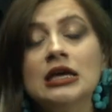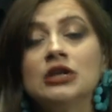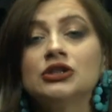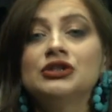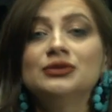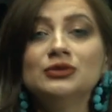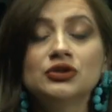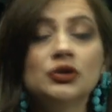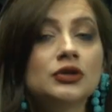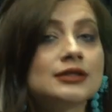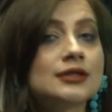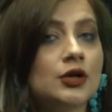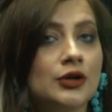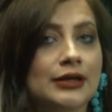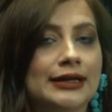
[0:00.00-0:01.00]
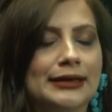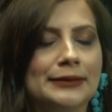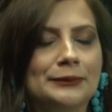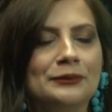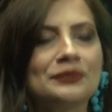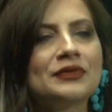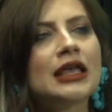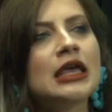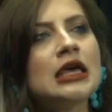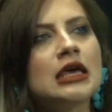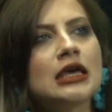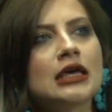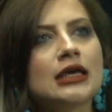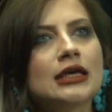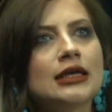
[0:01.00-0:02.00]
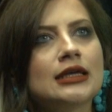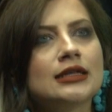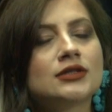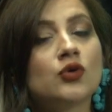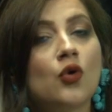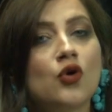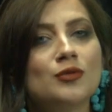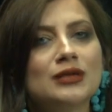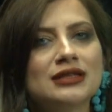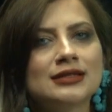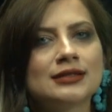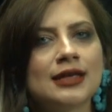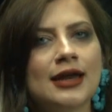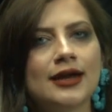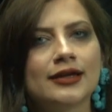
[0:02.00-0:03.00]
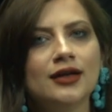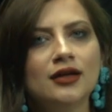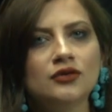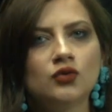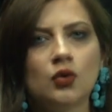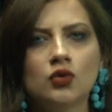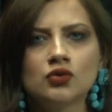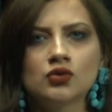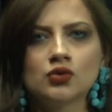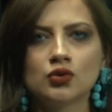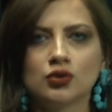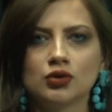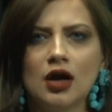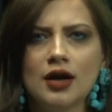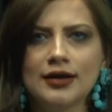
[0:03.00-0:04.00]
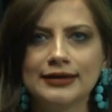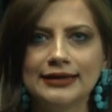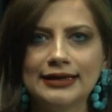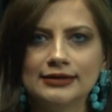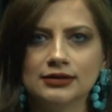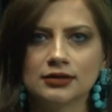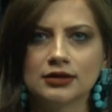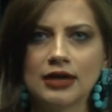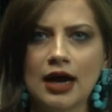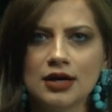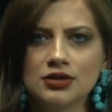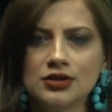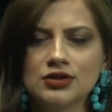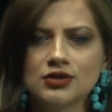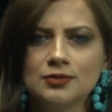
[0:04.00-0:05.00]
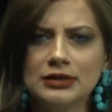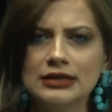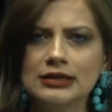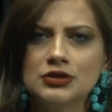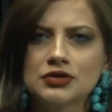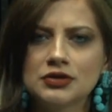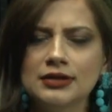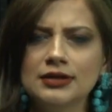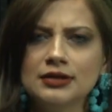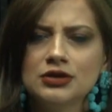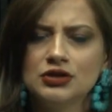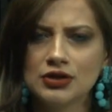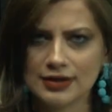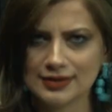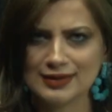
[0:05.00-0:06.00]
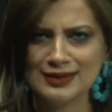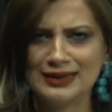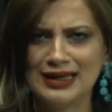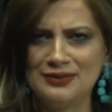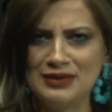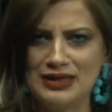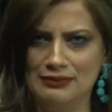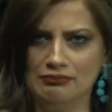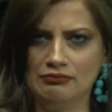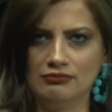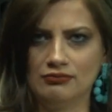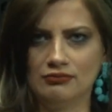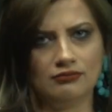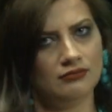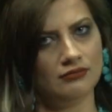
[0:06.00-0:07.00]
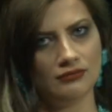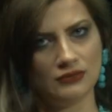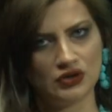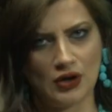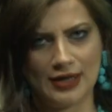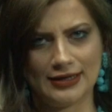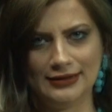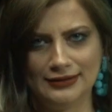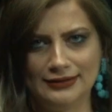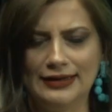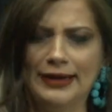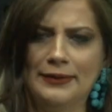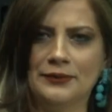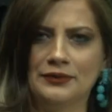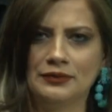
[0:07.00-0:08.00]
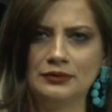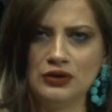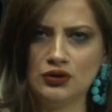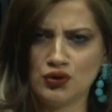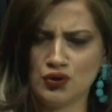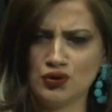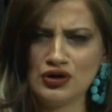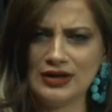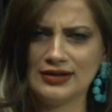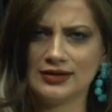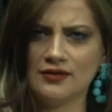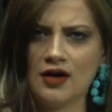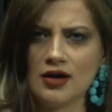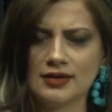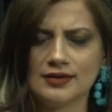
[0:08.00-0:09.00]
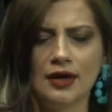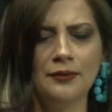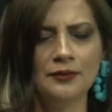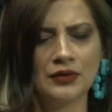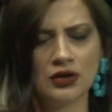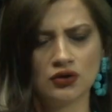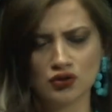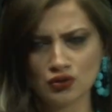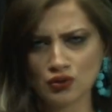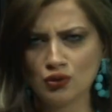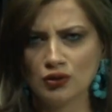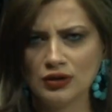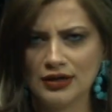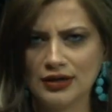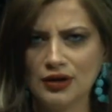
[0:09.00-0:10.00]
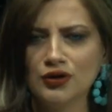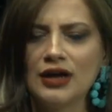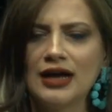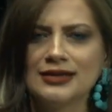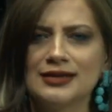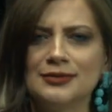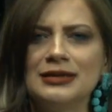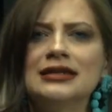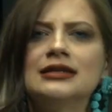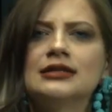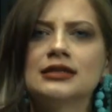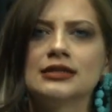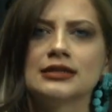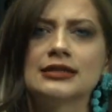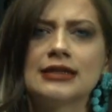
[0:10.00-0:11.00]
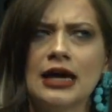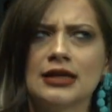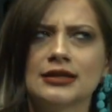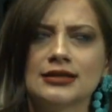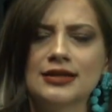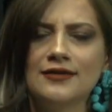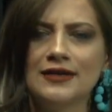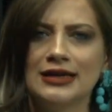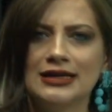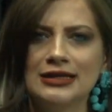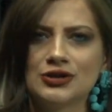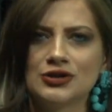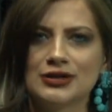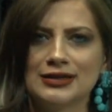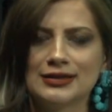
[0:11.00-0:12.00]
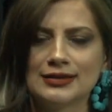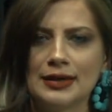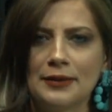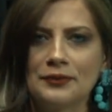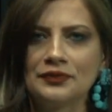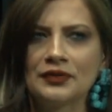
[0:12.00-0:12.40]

Şimdi şöyle söyleyelim. E, sormanız gereken doğru sorular nedir? Gerçekçi bir ilişkinin içerisinde miyim? şeklinde bir düşünceniz varsa şu soruları yöneltebilirsiniz kendinize ve ilişkinize.